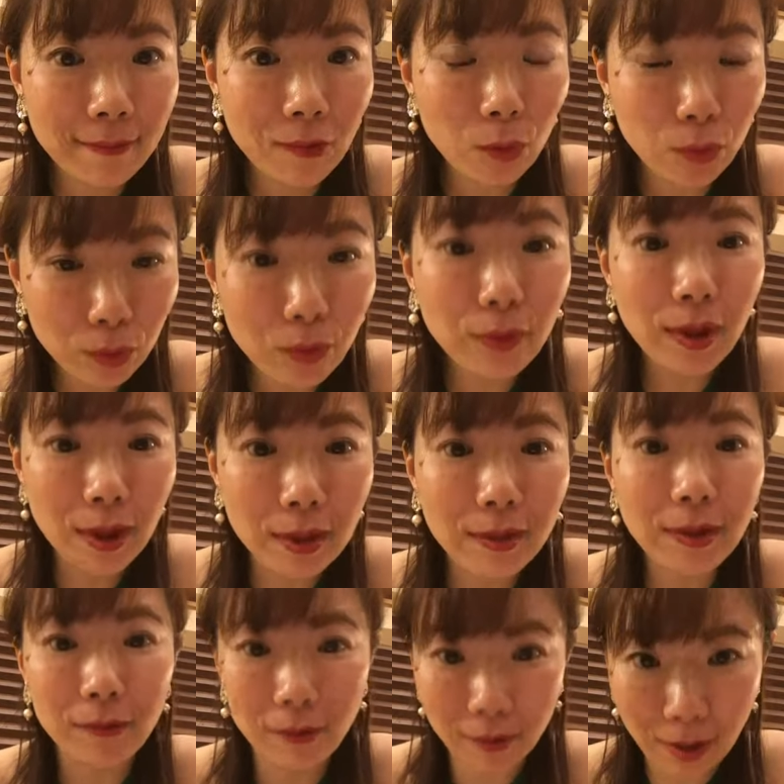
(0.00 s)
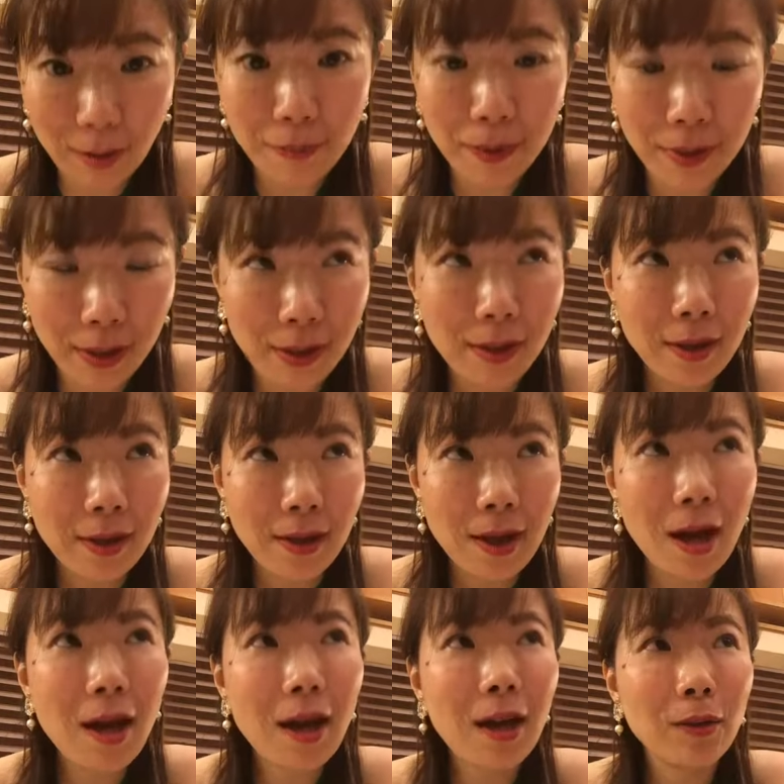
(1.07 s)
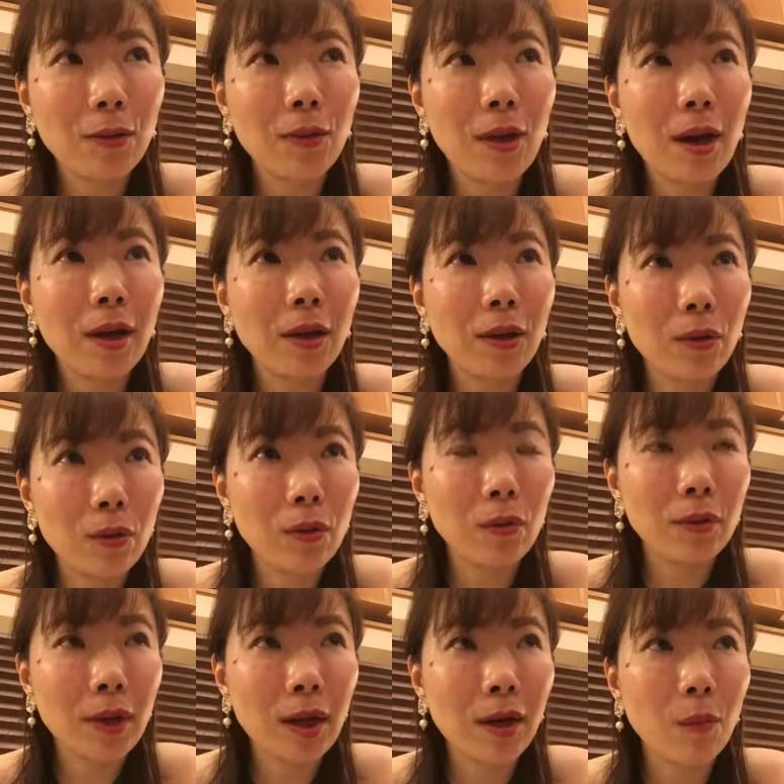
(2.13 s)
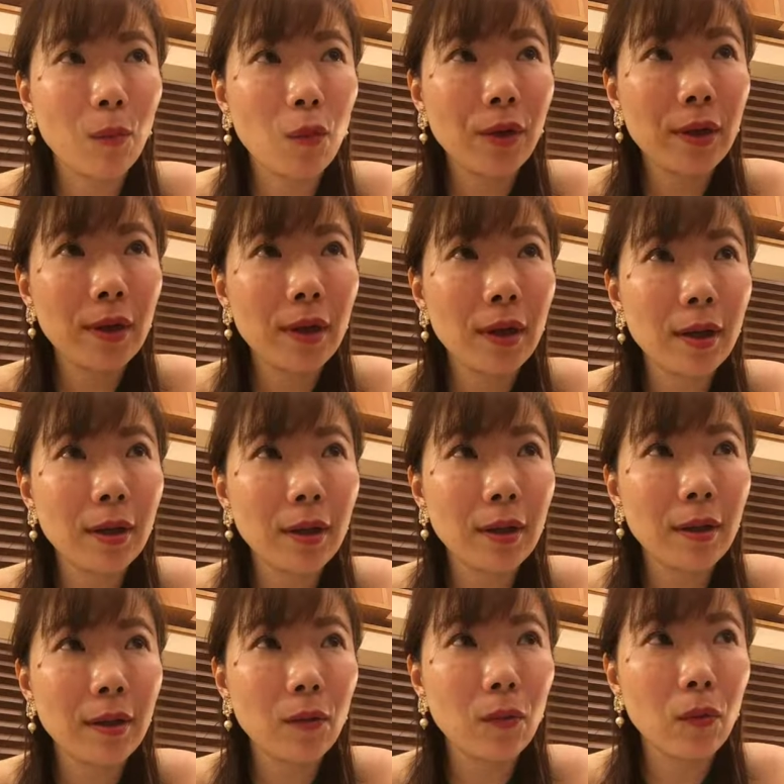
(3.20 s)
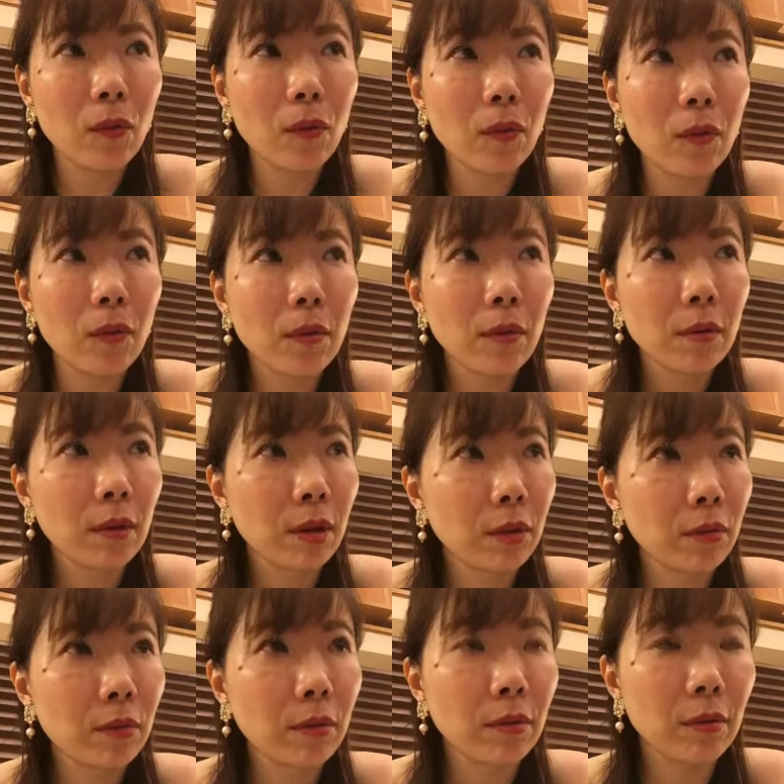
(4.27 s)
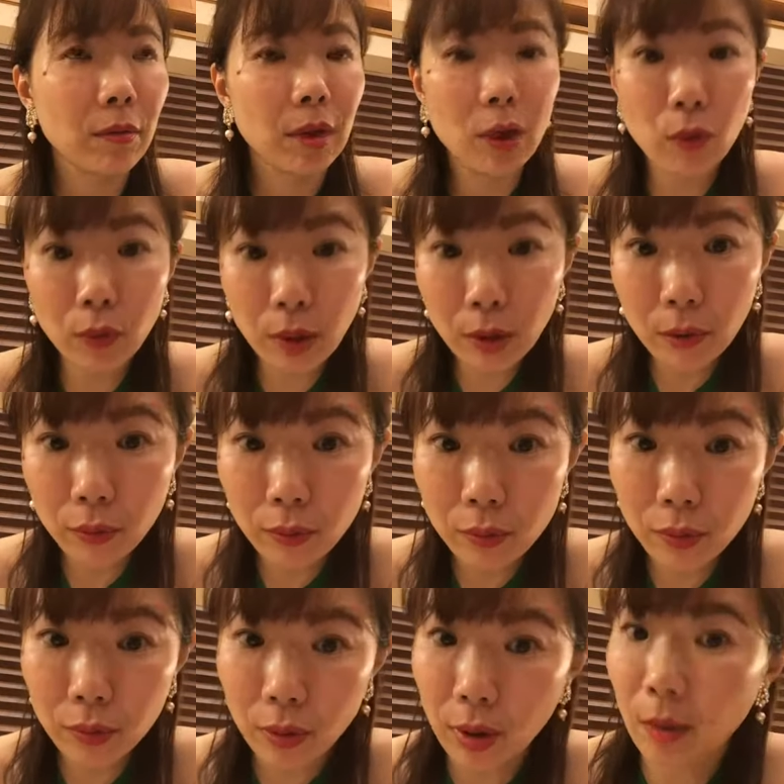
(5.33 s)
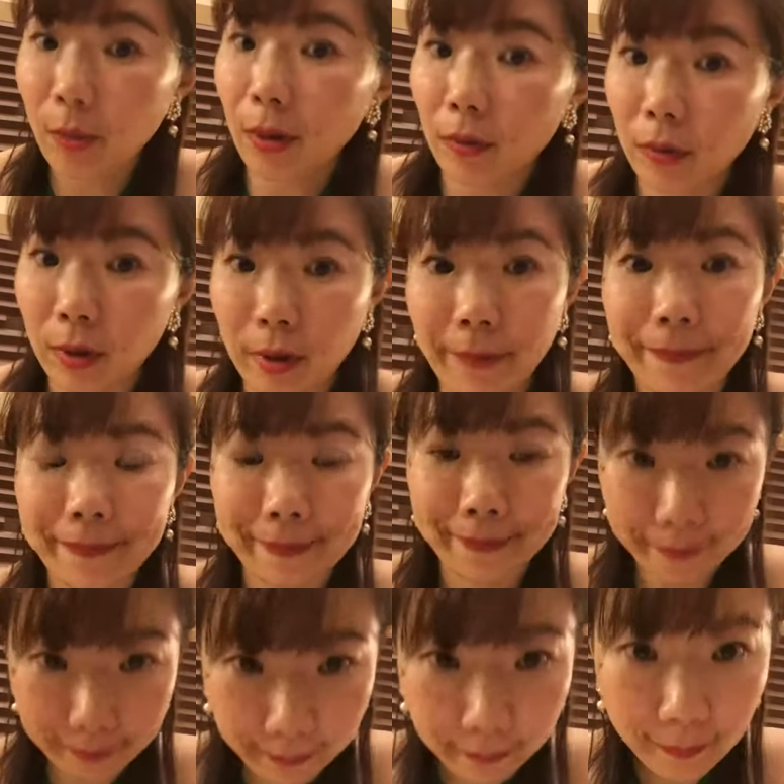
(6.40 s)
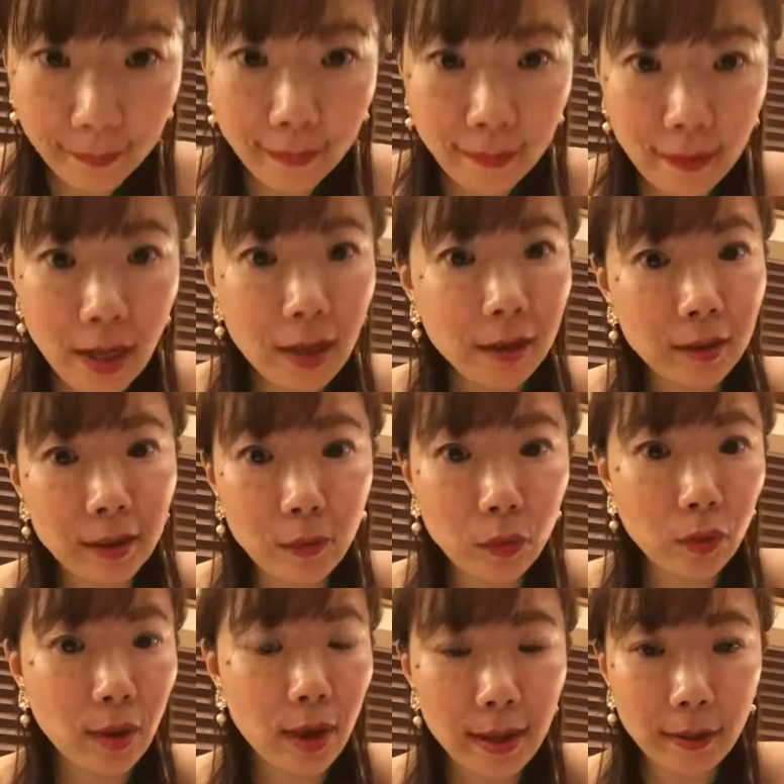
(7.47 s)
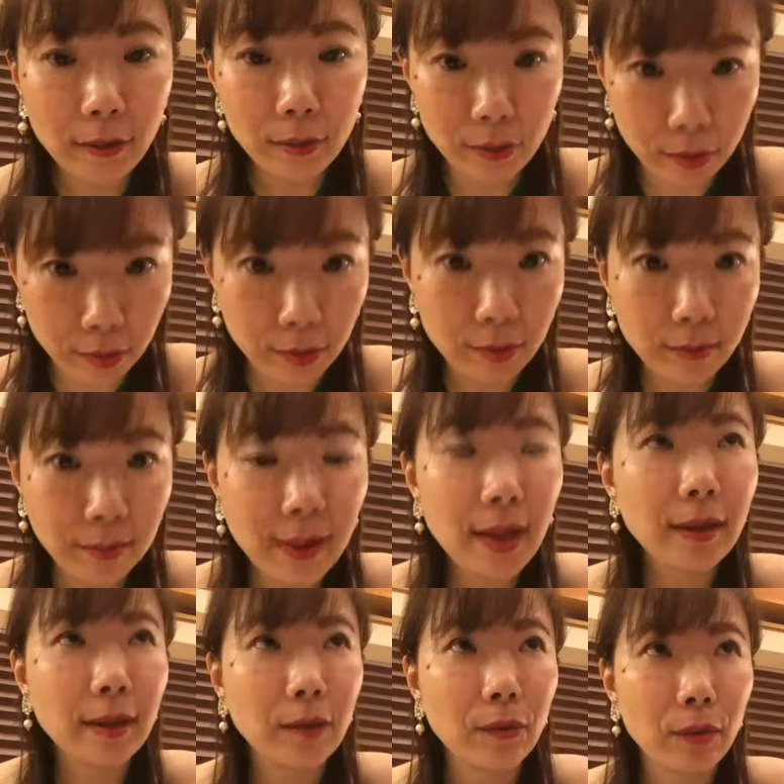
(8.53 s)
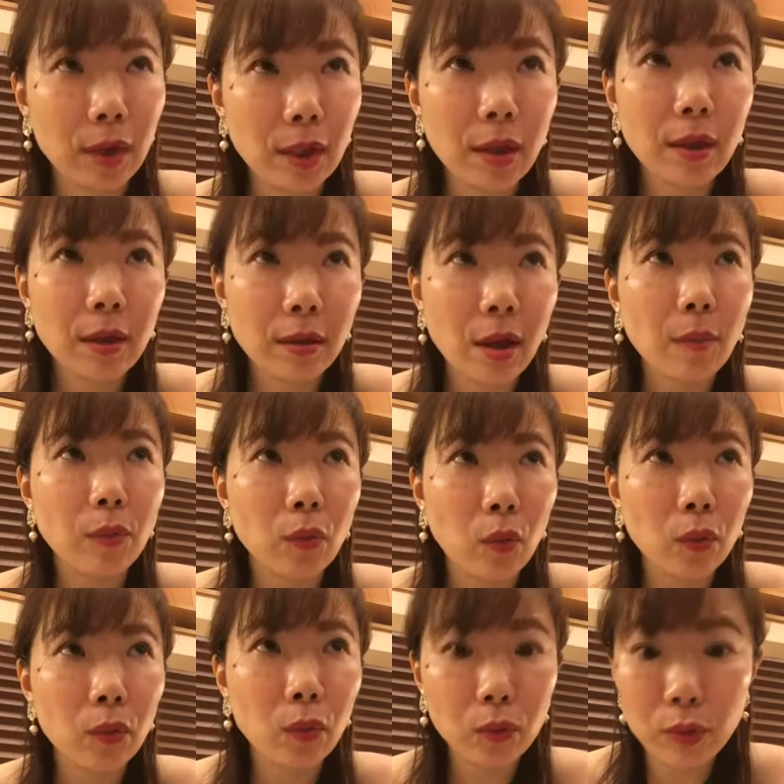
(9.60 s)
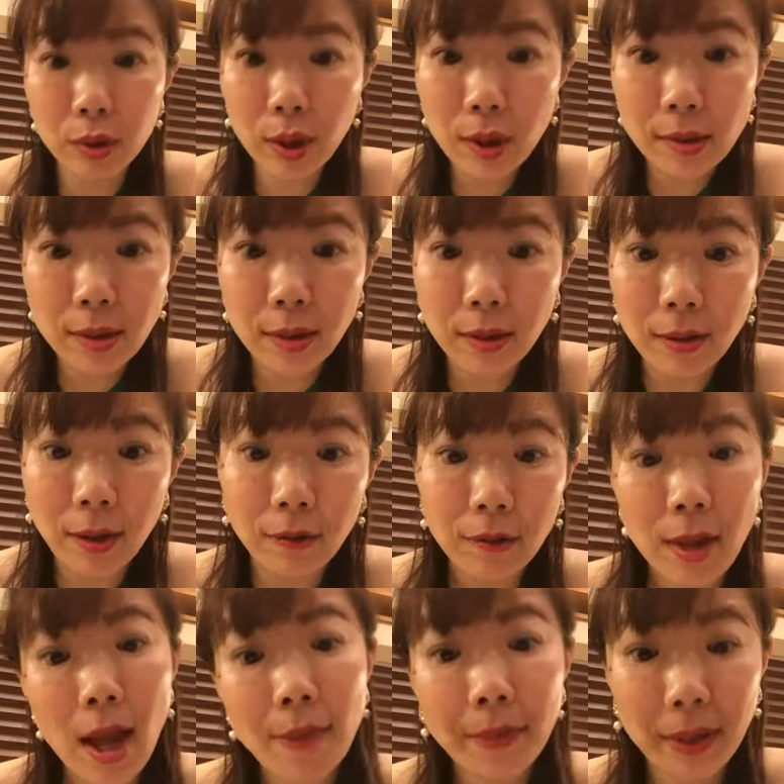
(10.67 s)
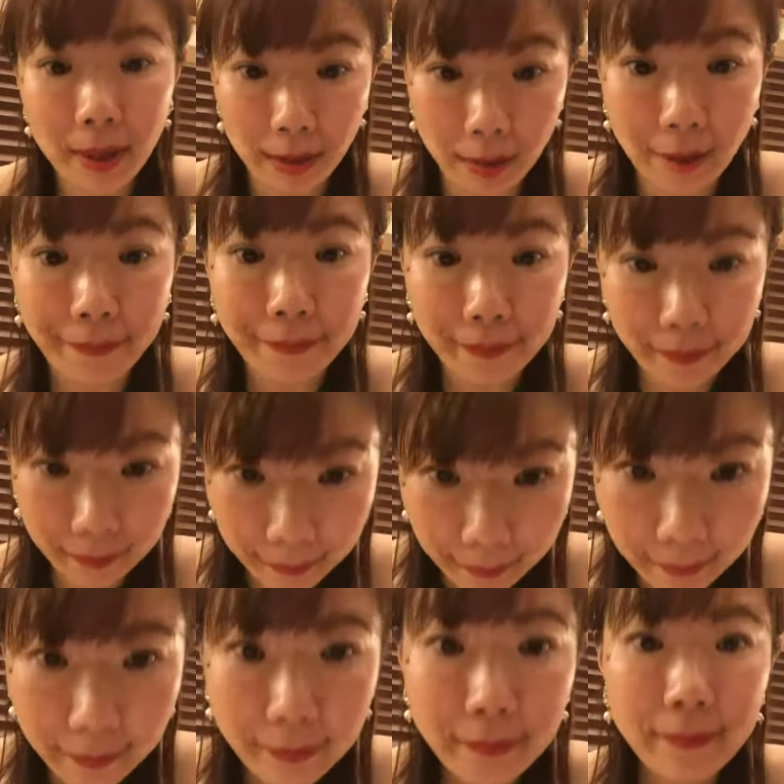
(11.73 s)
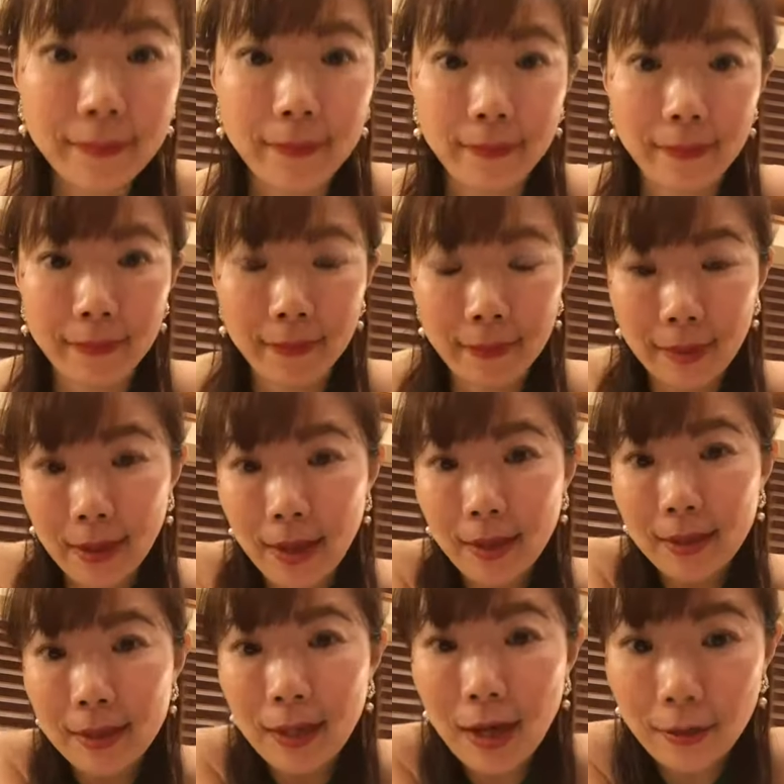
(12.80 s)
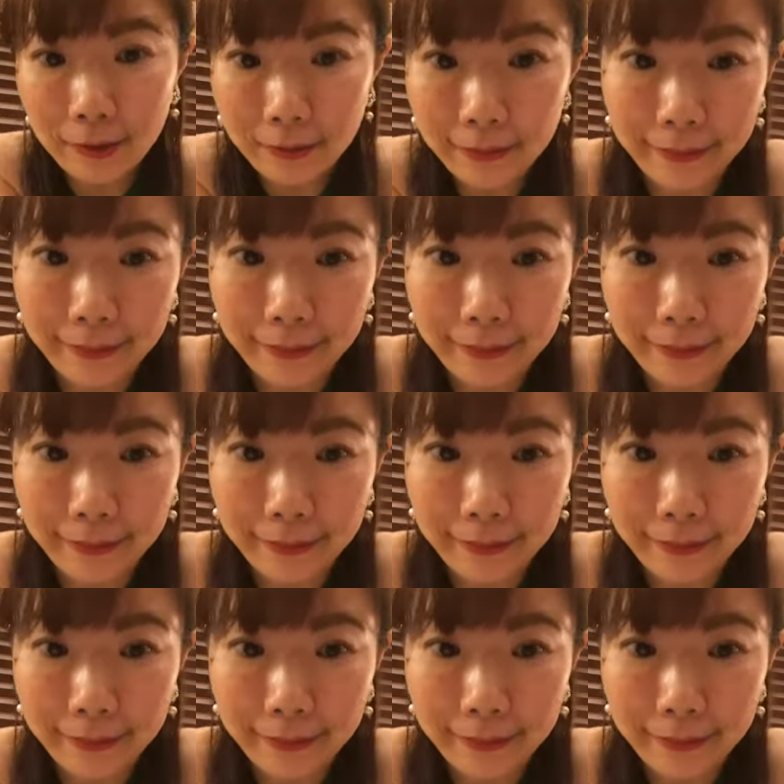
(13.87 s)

夫と出会ったのってやっぱり母の愛をなんかもう一回なんかこう何て言うんだろうリコネクトするって言えばいいのかななかったものあるとするみたいなのになんか多分夫を付き合わせてんだろうなみたいな感じがある